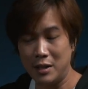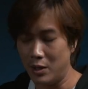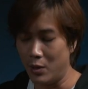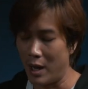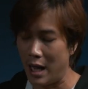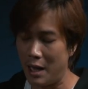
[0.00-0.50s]
ถื
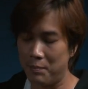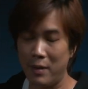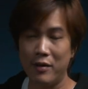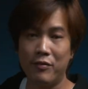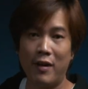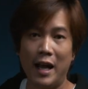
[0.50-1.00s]
อว่า
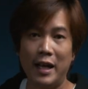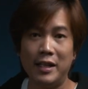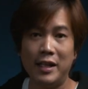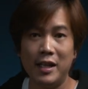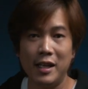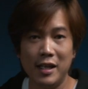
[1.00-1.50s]
เป็นไฟ
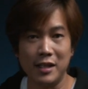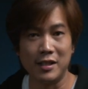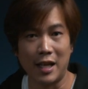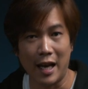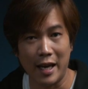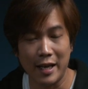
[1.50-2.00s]
ที่
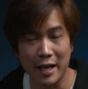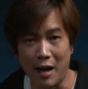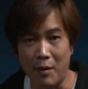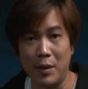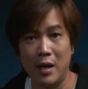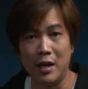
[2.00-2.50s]
ใช้กั
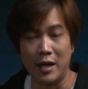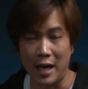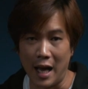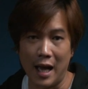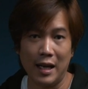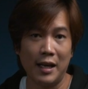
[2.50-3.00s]
บ
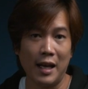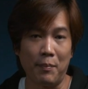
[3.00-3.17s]
งานระ